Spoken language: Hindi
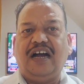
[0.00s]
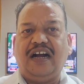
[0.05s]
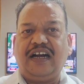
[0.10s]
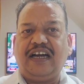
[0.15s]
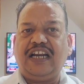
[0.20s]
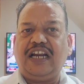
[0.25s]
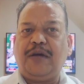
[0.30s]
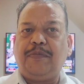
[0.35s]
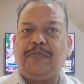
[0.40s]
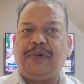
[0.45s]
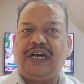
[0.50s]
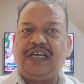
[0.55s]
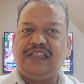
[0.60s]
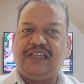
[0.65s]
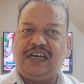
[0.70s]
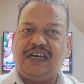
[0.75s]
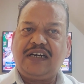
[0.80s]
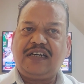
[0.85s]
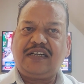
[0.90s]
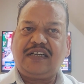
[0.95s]
अगर आप
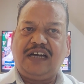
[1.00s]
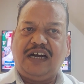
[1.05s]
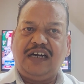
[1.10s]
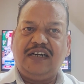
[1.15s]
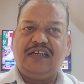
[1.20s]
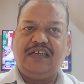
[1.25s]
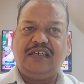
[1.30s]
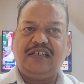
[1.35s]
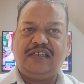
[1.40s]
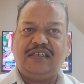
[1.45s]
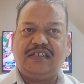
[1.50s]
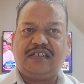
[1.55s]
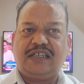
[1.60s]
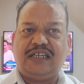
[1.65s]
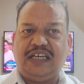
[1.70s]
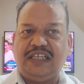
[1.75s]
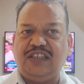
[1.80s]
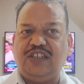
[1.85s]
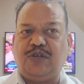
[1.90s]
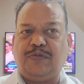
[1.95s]
आधार कार्ड
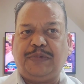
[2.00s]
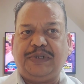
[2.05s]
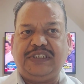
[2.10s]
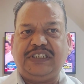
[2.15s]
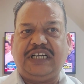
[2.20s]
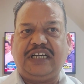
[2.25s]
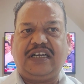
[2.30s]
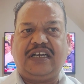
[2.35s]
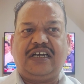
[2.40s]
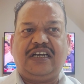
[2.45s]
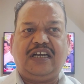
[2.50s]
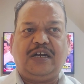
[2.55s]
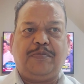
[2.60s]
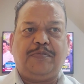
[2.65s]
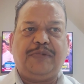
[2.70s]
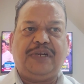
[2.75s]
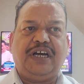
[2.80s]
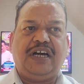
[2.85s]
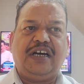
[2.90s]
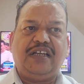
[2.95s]
केंद्र पर जाकर
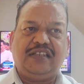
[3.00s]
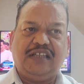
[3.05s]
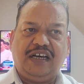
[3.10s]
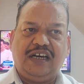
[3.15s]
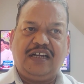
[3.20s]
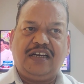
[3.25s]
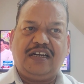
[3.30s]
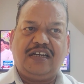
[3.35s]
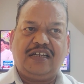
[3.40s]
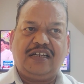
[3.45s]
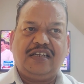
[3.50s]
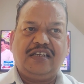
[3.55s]
अपना आधार